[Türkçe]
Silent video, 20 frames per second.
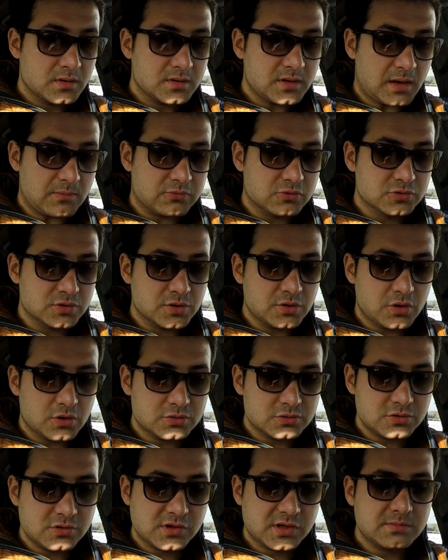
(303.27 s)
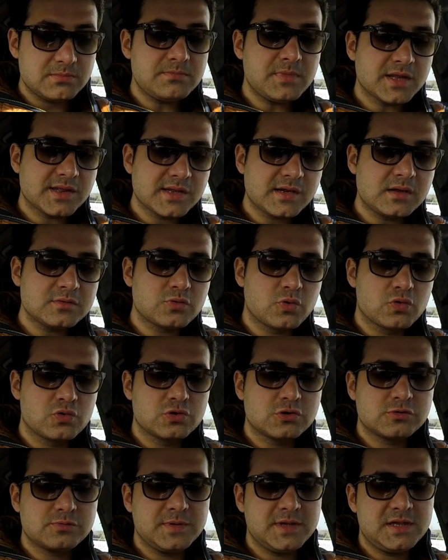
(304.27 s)
Ya burada gördüğünüz gibi mesela
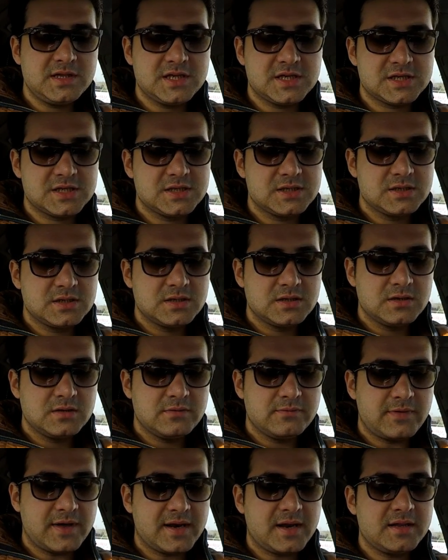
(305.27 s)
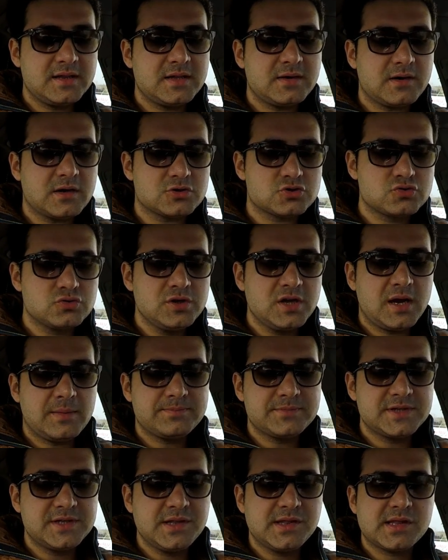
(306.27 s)
9000'lik veren de var. Şunu
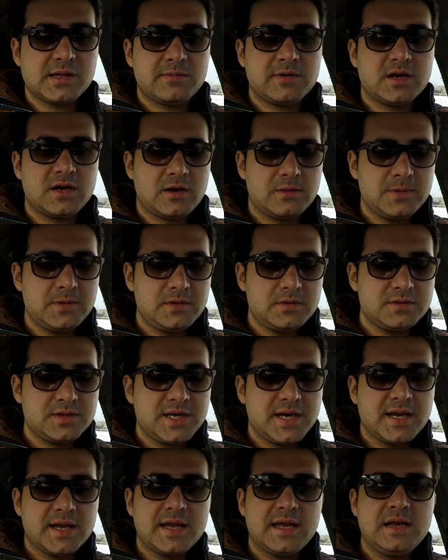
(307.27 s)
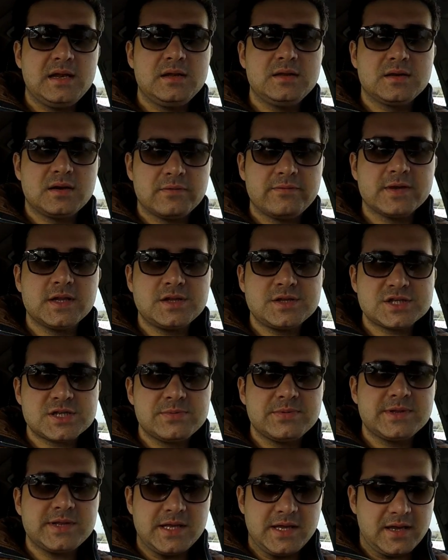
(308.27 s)
yaptığın zaman abi direkt 50 lira falan
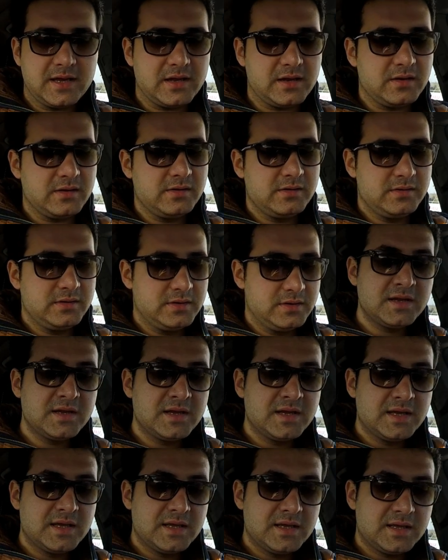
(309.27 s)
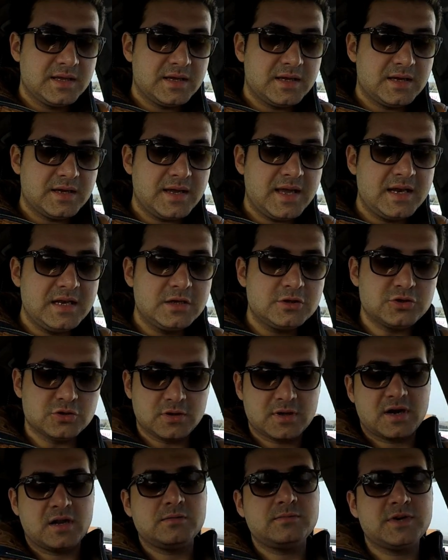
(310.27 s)
cebinde yani. 50 e,
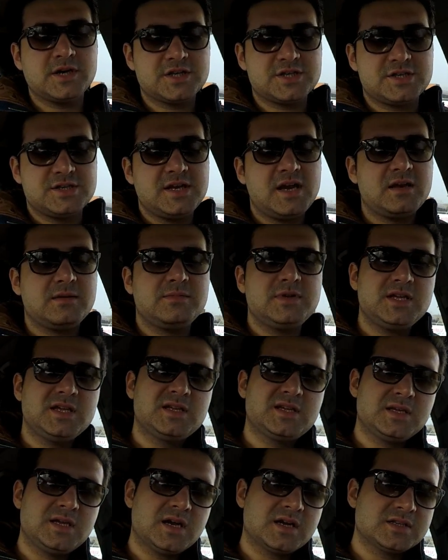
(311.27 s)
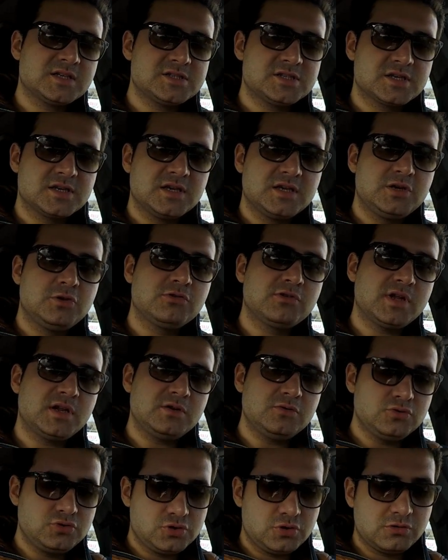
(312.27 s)
dolar almak için yani bir yaklaşık
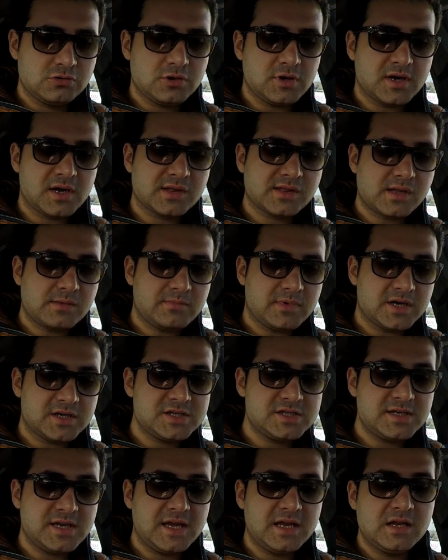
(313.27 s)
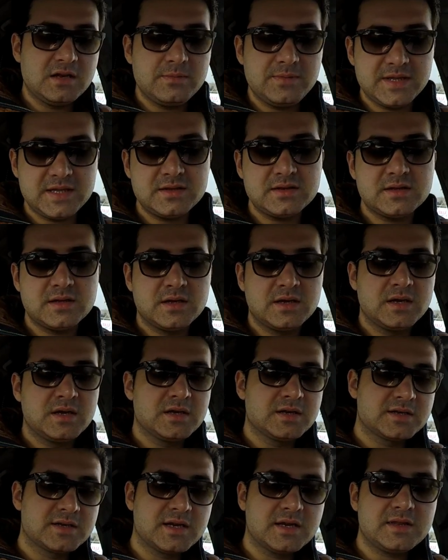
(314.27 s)
250-300 lira kazanmak için 50 bin
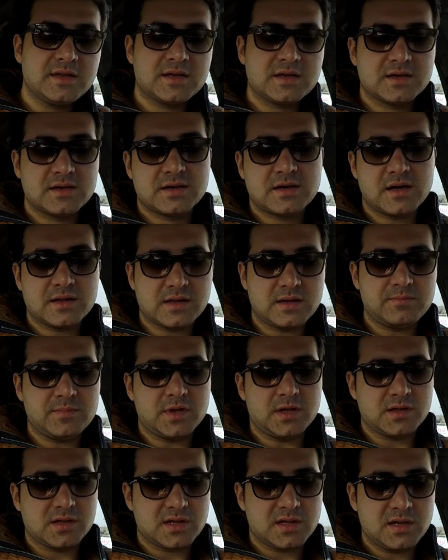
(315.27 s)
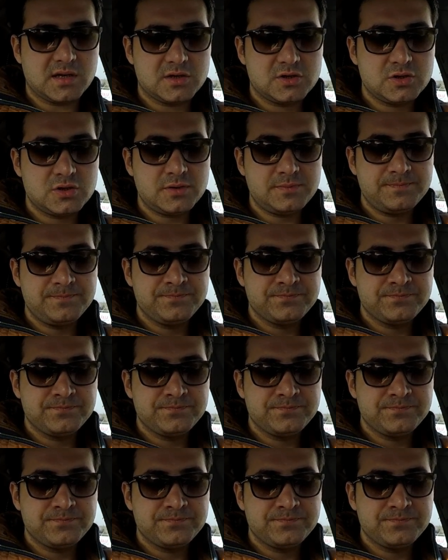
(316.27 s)
kredi kazanmanız gerekiyor.